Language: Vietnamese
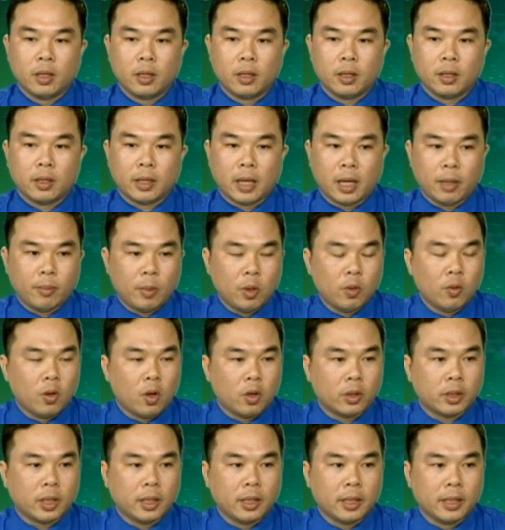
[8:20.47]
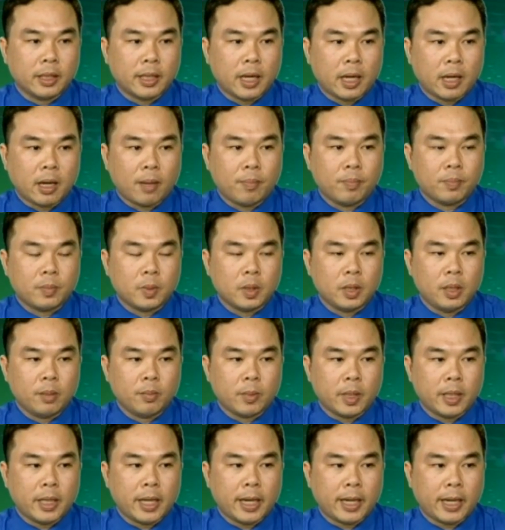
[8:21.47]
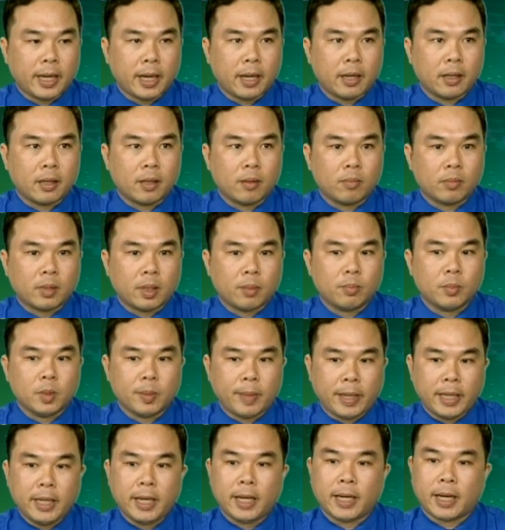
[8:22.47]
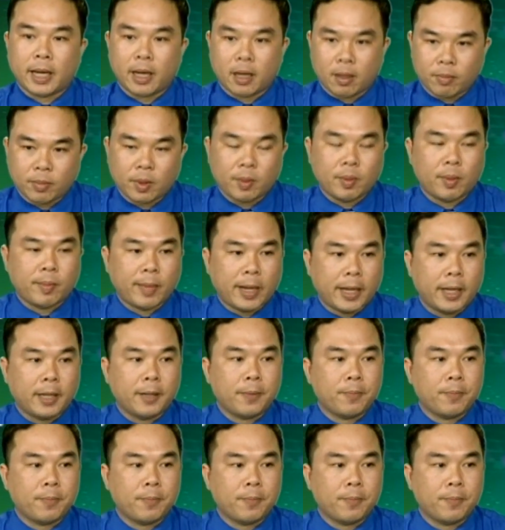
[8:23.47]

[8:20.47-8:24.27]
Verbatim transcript: à, đại biểu đoàn thanh niên các cấp nhiệm kỳ 2017-2022